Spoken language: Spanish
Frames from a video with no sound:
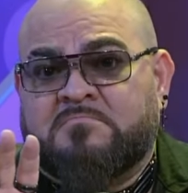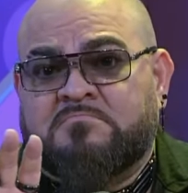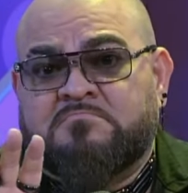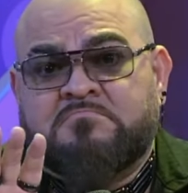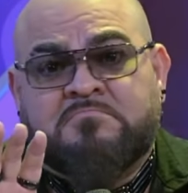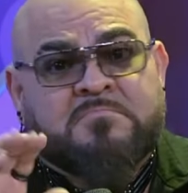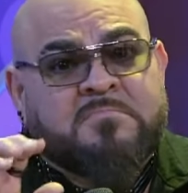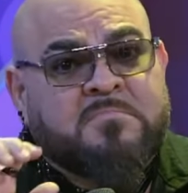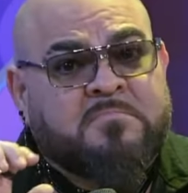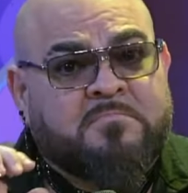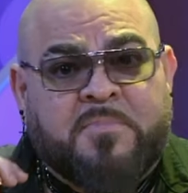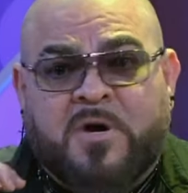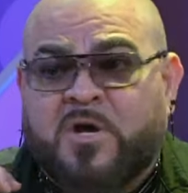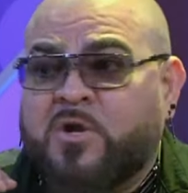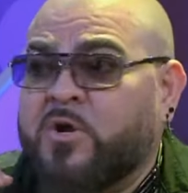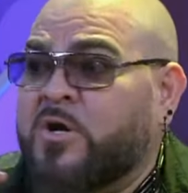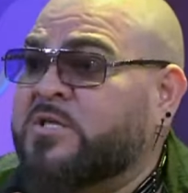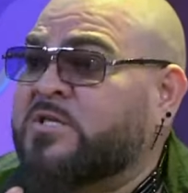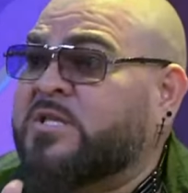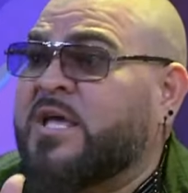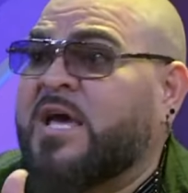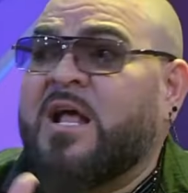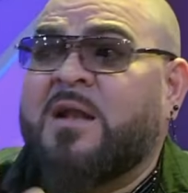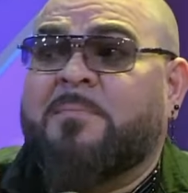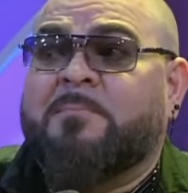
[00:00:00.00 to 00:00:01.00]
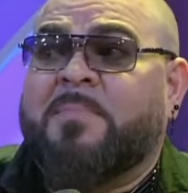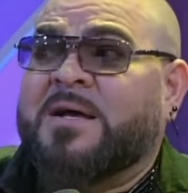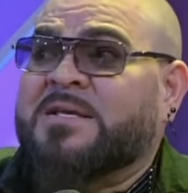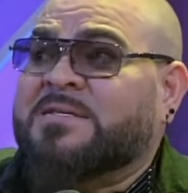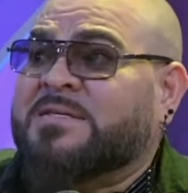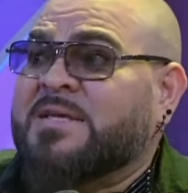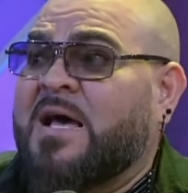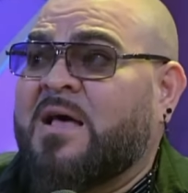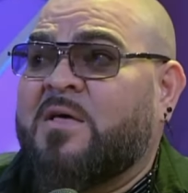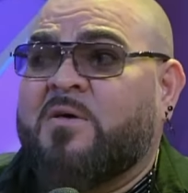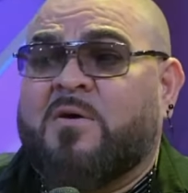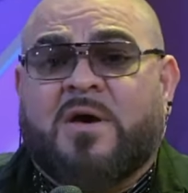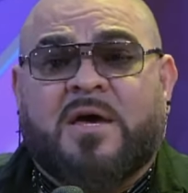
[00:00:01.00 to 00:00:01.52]
Pero el
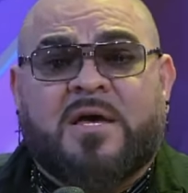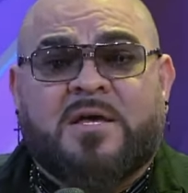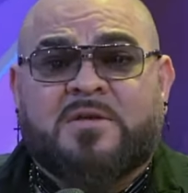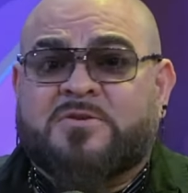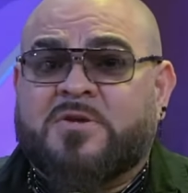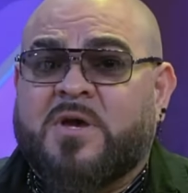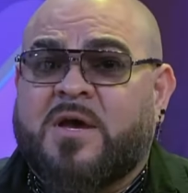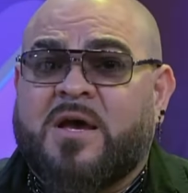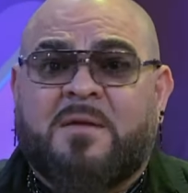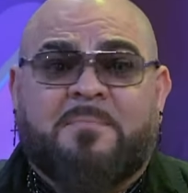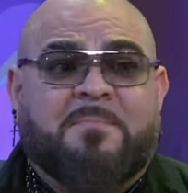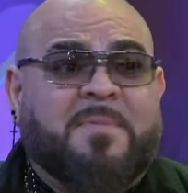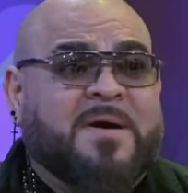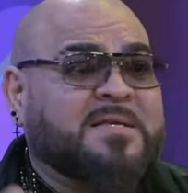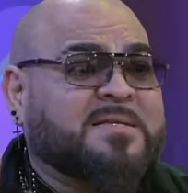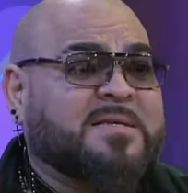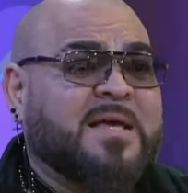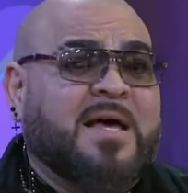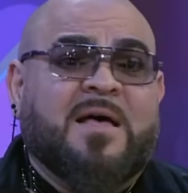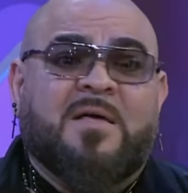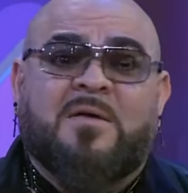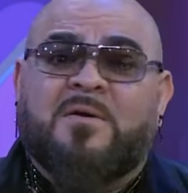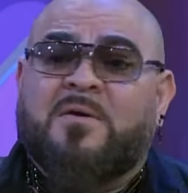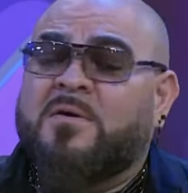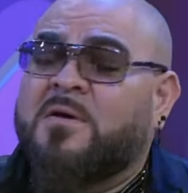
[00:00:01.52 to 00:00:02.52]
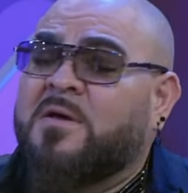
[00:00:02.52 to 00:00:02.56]
pasado. Eso es este el pasado.